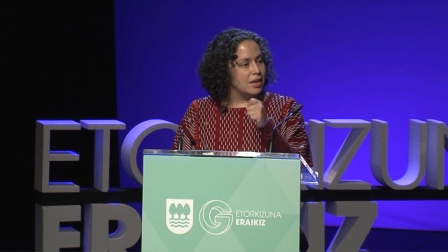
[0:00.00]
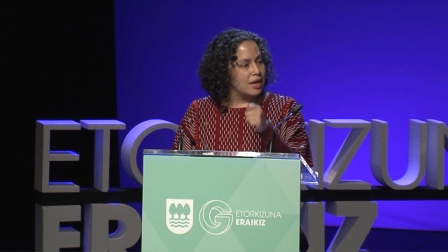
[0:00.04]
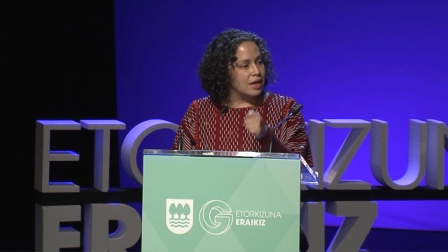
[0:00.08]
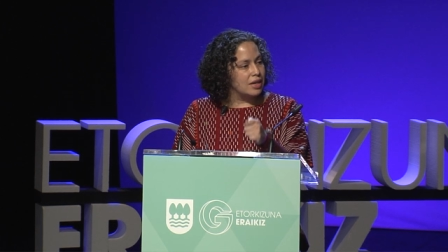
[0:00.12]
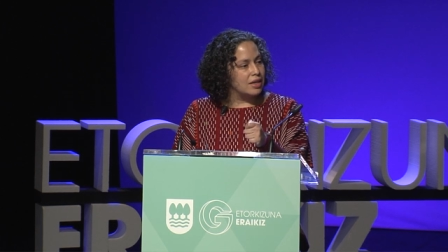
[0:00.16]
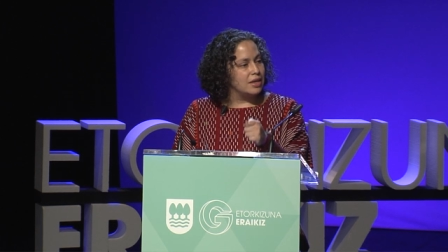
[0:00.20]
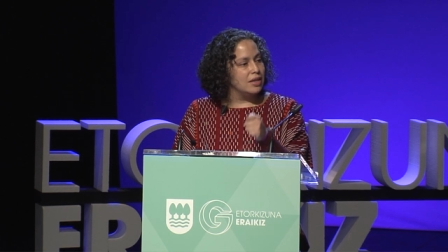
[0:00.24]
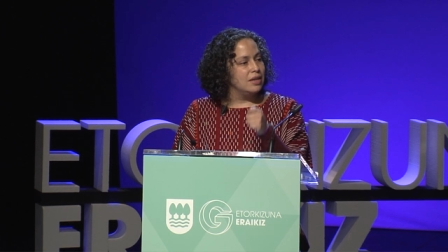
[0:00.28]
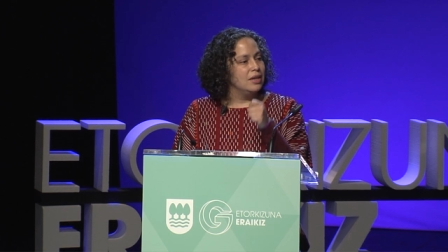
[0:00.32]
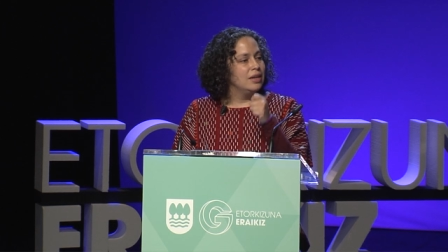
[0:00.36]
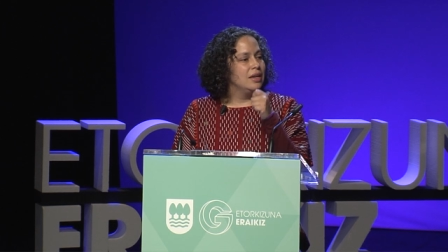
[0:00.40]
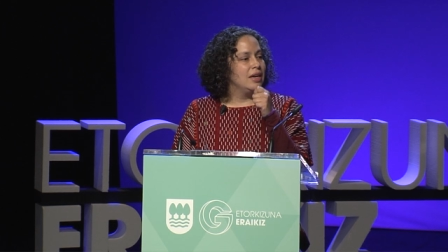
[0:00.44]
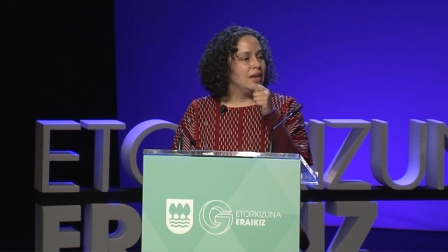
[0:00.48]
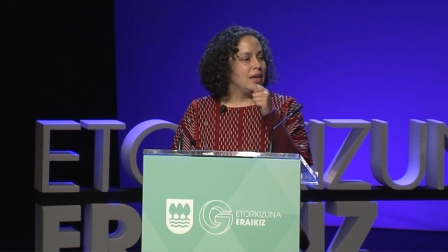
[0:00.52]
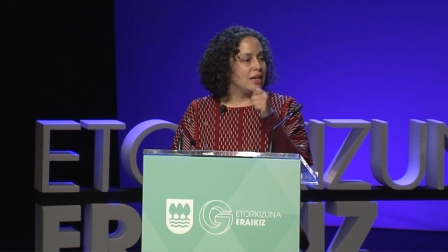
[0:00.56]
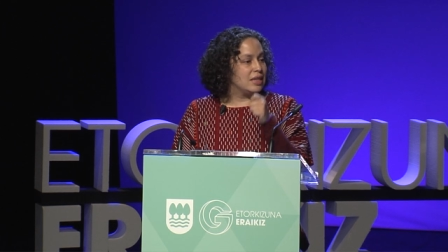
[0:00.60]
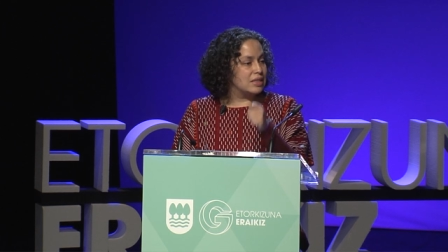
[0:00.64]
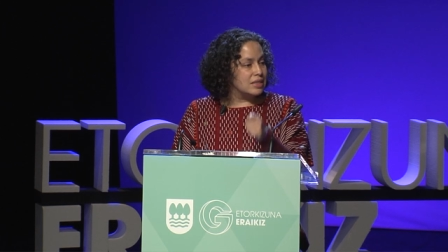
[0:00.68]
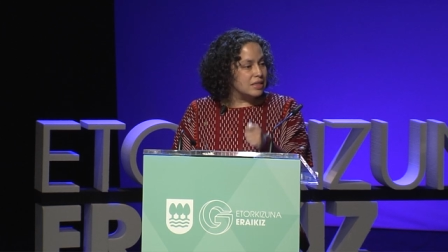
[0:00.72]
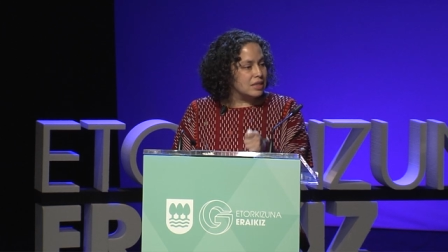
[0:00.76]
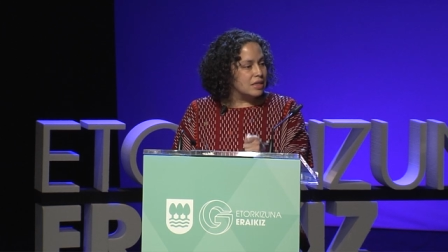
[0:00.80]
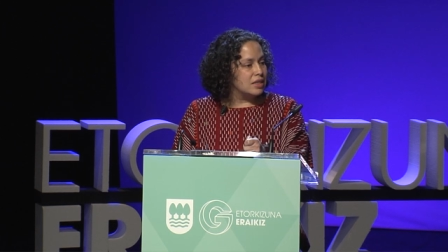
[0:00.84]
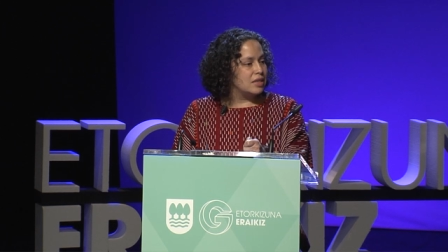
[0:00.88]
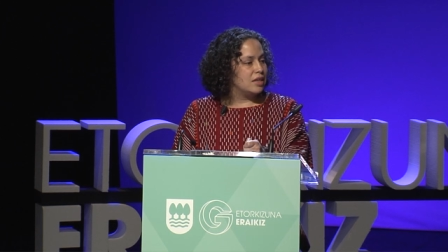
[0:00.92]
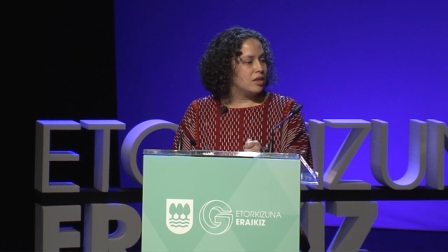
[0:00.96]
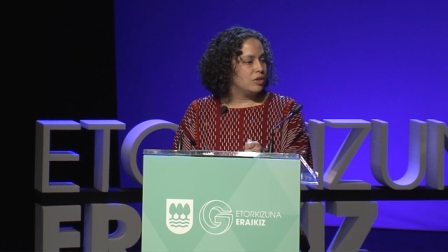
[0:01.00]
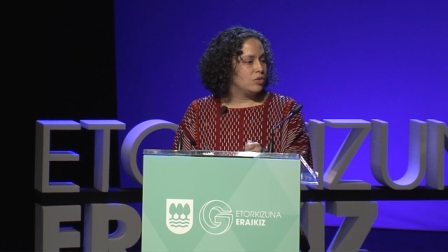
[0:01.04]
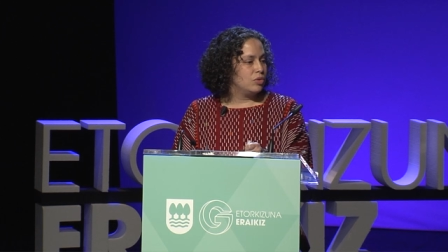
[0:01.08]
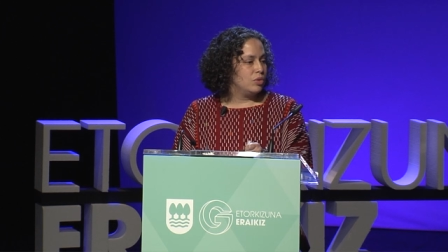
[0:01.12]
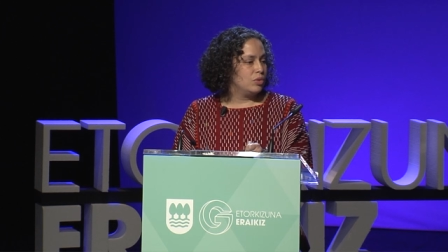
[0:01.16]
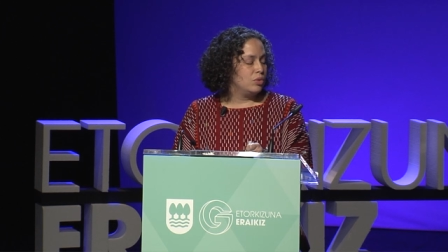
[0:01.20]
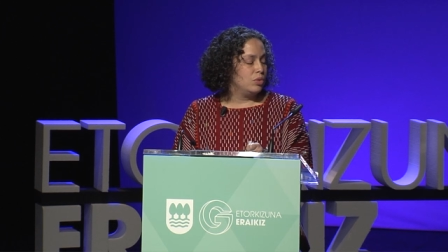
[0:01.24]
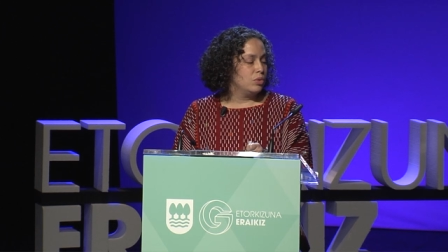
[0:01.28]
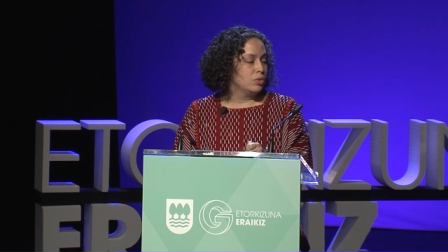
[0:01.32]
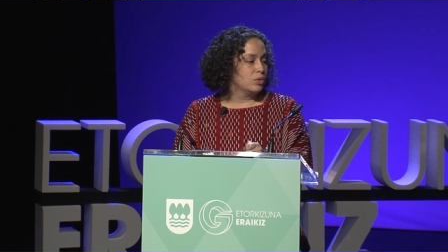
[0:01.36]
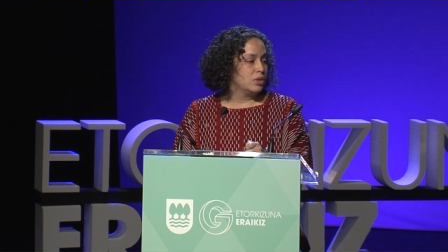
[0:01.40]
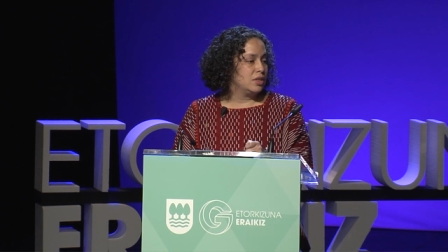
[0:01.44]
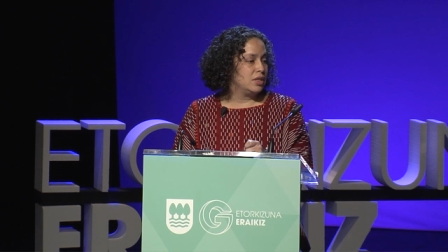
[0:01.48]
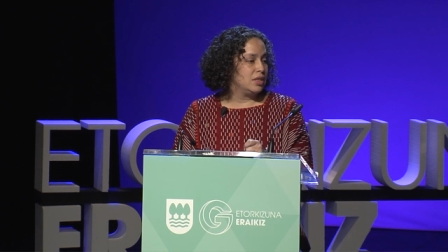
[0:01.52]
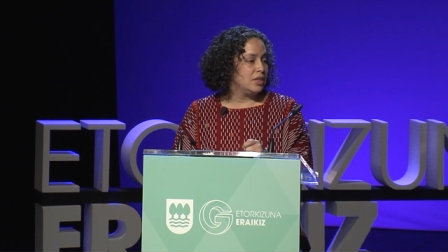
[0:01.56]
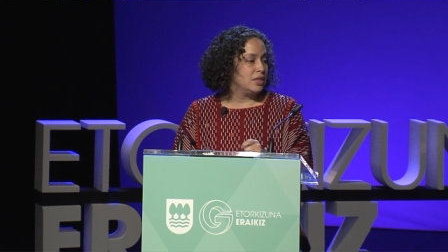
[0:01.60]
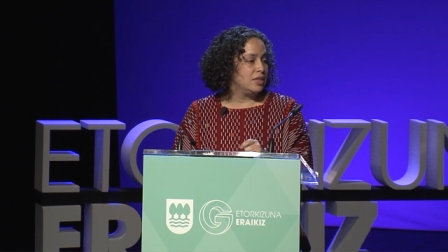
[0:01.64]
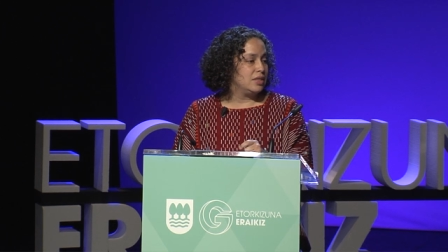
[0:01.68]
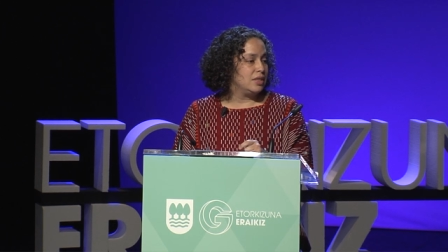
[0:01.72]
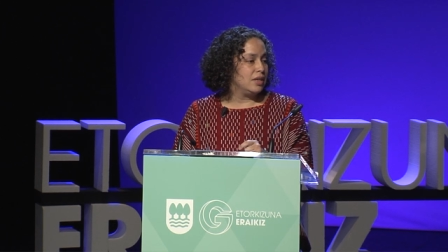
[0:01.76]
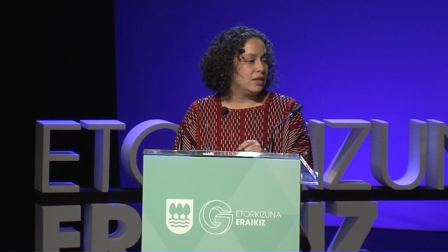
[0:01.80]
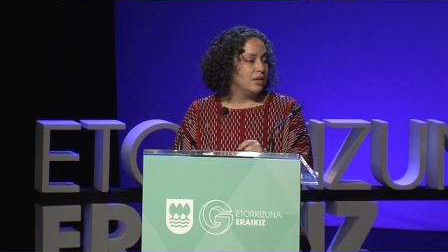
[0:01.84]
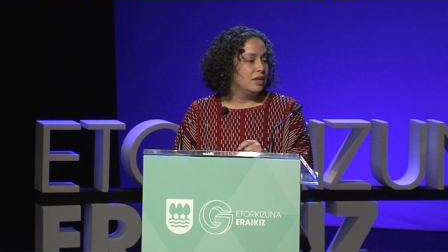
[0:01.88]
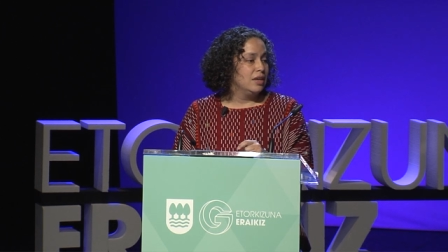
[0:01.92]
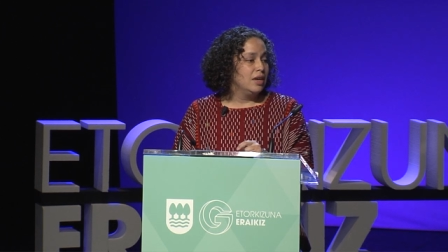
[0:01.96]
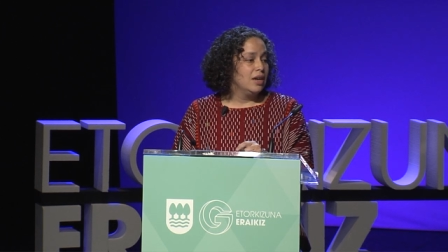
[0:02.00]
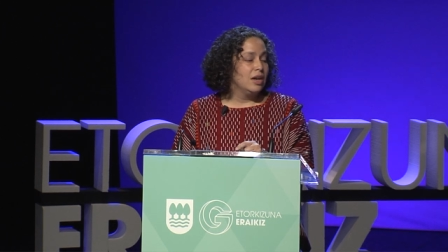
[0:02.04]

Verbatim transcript: ahí exigiendo justicia.